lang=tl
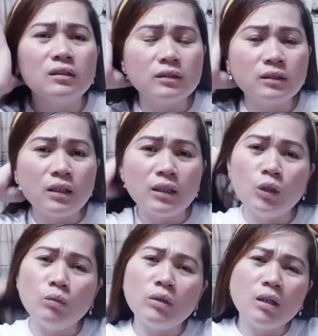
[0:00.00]
sa
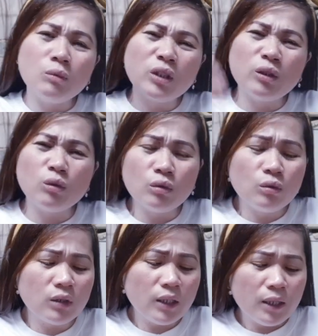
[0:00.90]
iniinom na gamot, I don't
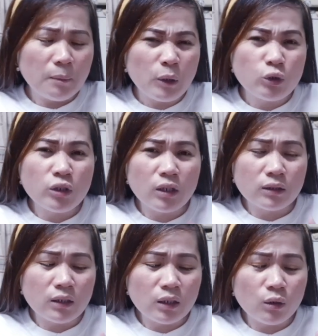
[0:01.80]
know. Pero siya lang
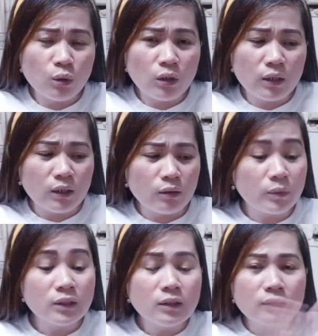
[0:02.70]
talaga yung Lola na ano
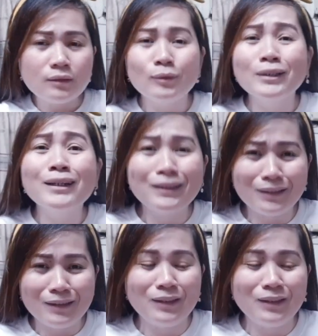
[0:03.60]
basa. Hindi natin